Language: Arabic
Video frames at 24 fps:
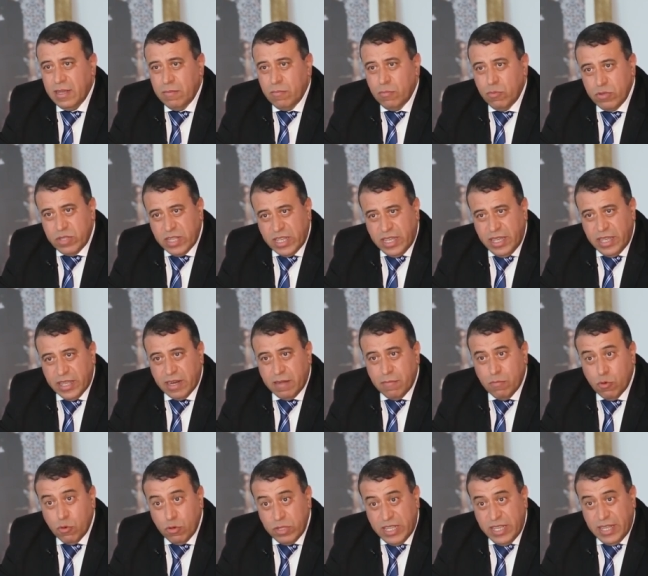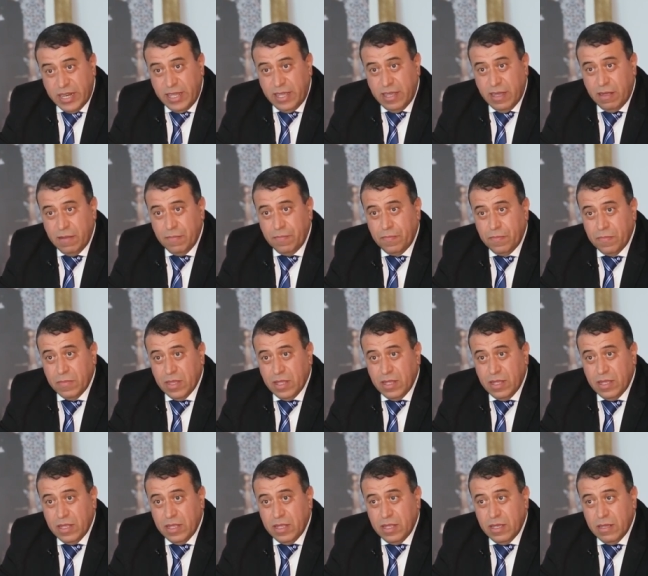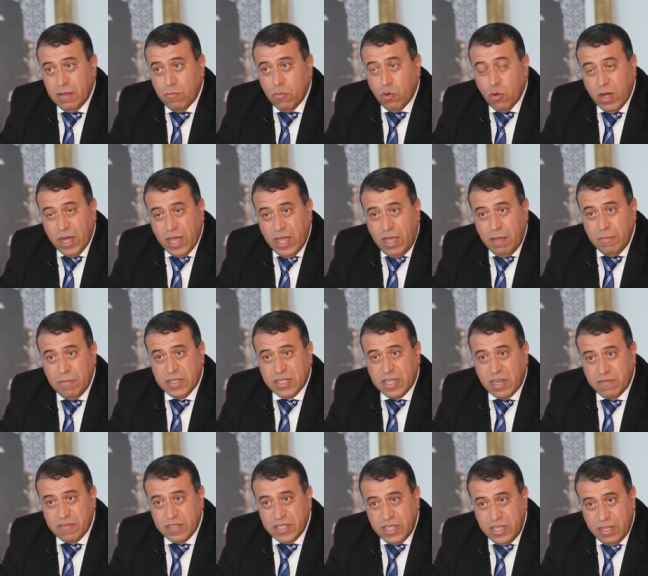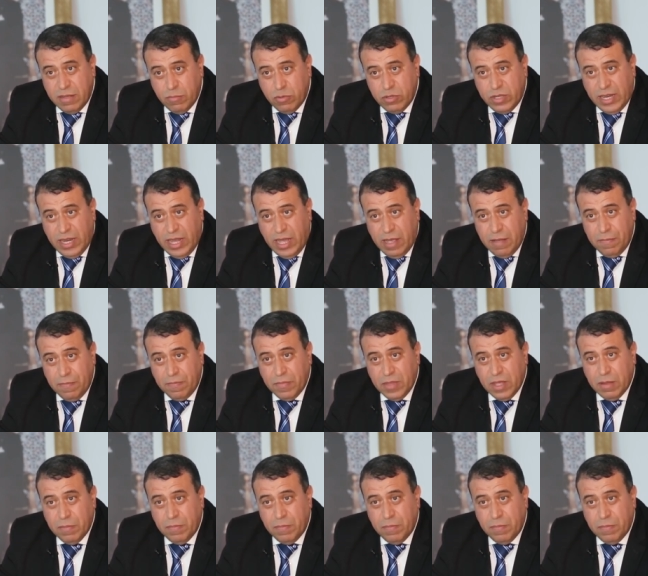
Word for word: مذكره مديريه موقعه من طرف السيد المدير العام